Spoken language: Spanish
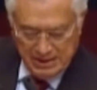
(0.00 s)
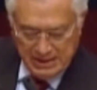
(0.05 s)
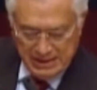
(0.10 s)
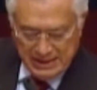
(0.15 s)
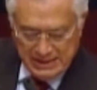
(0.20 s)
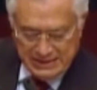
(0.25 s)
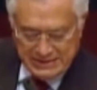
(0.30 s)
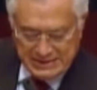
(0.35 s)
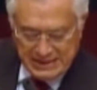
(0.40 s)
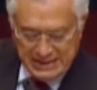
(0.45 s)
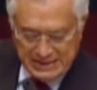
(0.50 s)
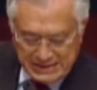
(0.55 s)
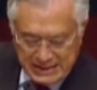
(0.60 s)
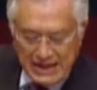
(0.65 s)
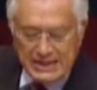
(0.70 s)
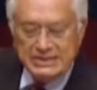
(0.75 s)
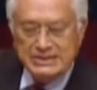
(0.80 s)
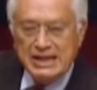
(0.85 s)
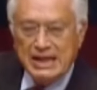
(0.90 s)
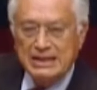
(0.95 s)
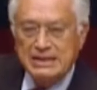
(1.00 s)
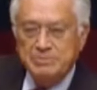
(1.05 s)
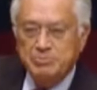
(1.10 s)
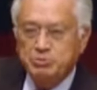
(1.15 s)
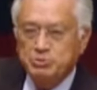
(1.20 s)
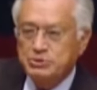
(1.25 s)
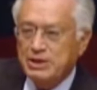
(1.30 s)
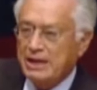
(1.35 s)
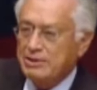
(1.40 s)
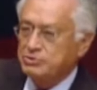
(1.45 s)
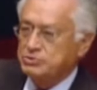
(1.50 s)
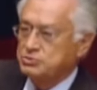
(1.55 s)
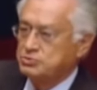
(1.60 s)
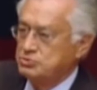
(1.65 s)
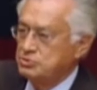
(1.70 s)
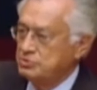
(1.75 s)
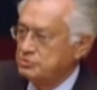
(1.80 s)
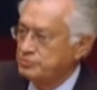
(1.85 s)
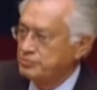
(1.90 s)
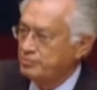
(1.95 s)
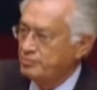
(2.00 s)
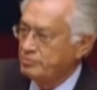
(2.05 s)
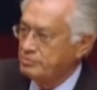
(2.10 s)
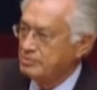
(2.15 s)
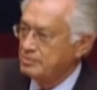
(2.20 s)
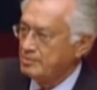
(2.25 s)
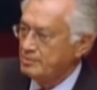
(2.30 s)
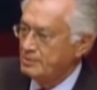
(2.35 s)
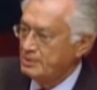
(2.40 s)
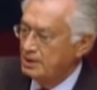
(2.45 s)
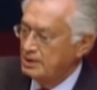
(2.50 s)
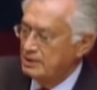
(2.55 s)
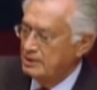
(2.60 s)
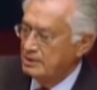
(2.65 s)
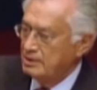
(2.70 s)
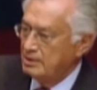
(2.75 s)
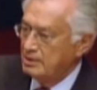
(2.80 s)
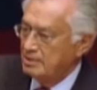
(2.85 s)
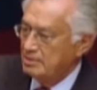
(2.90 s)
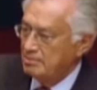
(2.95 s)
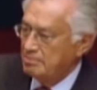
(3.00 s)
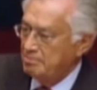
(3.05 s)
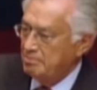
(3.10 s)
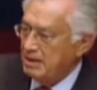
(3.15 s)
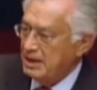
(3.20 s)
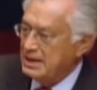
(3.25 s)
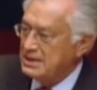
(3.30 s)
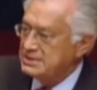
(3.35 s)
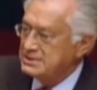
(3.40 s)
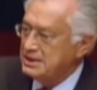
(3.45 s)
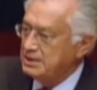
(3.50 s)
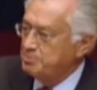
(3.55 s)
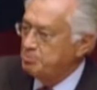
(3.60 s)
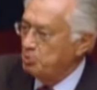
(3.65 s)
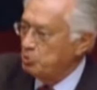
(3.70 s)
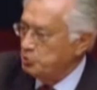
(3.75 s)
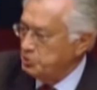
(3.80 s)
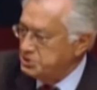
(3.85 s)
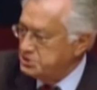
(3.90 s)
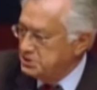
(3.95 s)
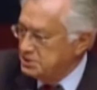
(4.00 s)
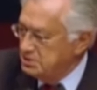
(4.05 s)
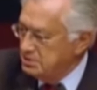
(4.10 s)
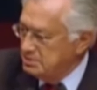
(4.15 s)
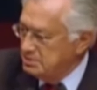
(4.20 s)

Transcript: 60 diputados van a ser pluris.